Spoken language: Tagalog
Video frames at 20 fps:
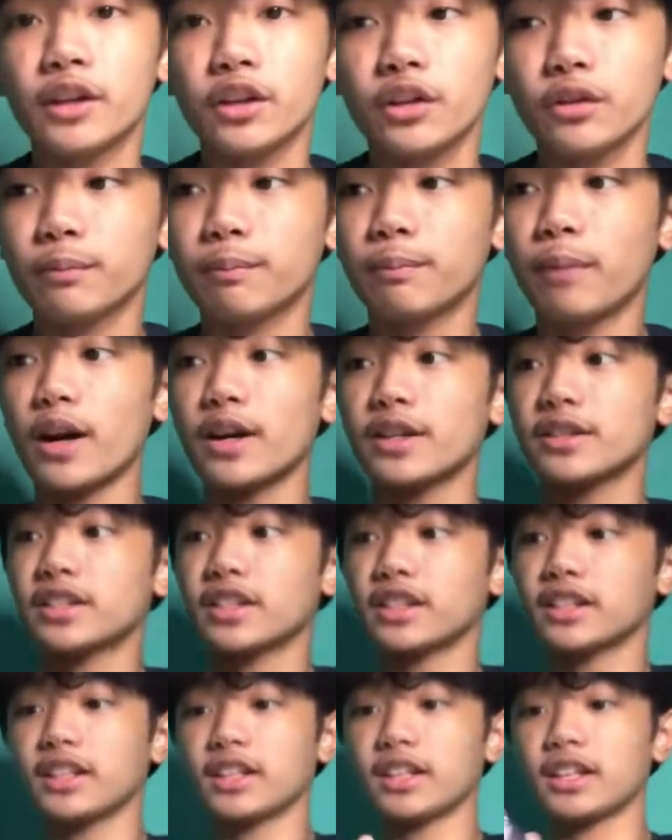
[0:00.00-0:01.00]
yung
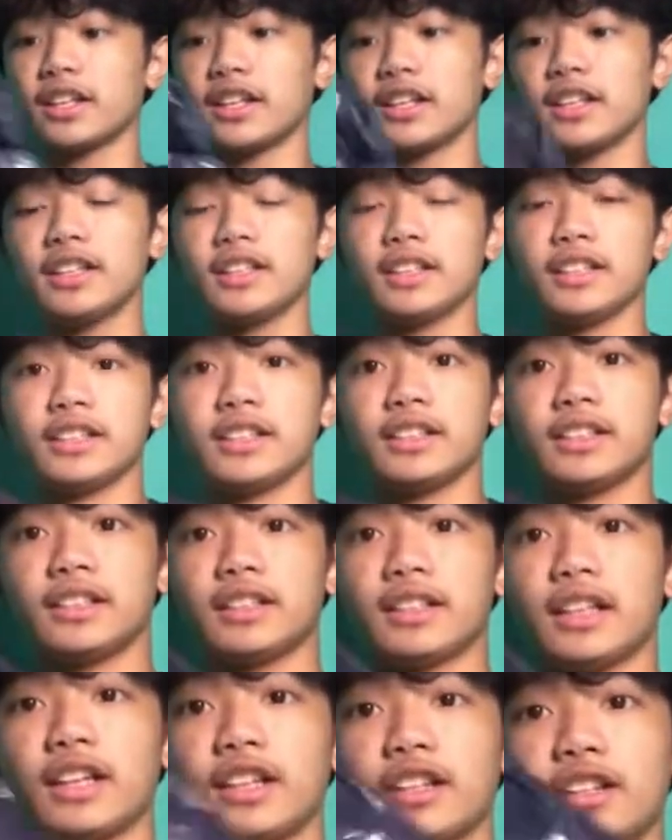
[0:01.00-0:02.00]
parcel na
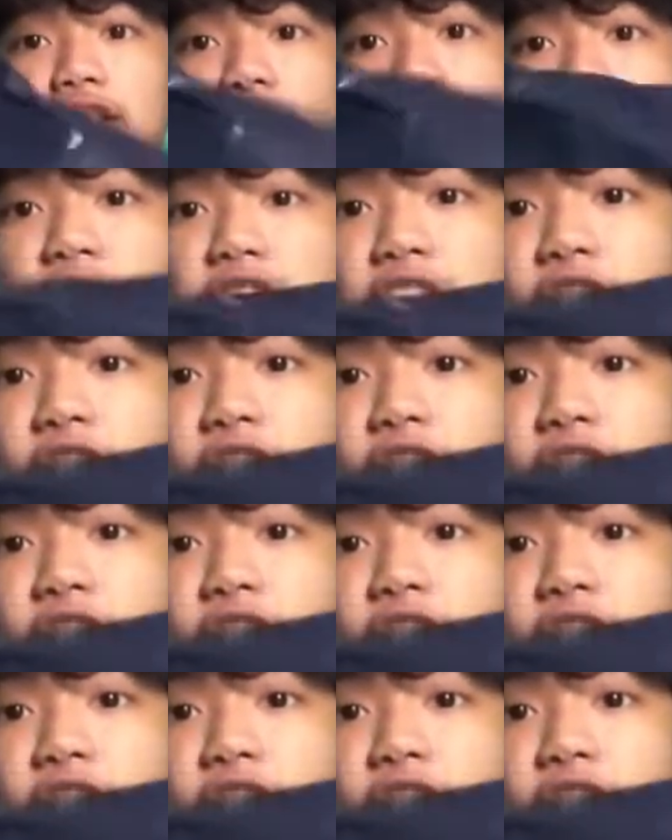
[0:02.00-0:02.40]
ano natin